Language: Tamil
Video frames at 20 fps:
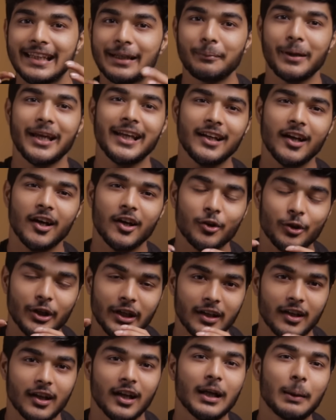இதுக்கு மெயின் காரணம்
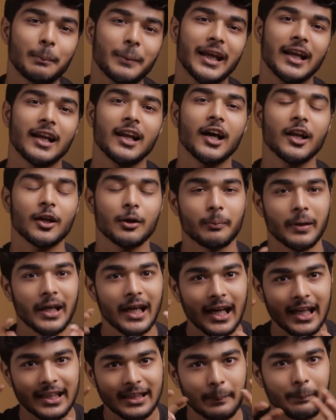என்னென்னா நம்ம எல்லாருக்குமே
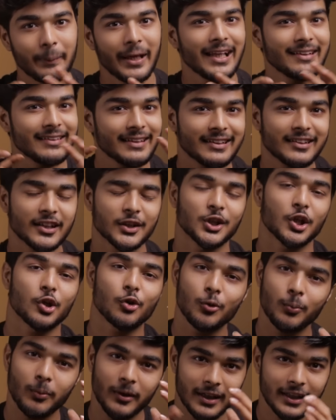அந்த பேசிக்ஸை
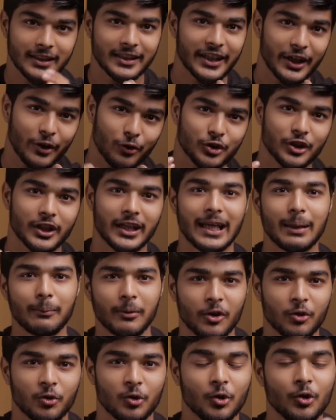தரவு பண்ணுறதுக்கே கொஞ்சம்
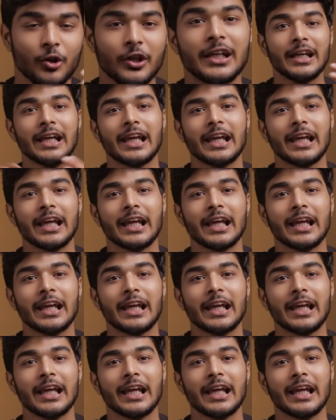டைம் ஆகும்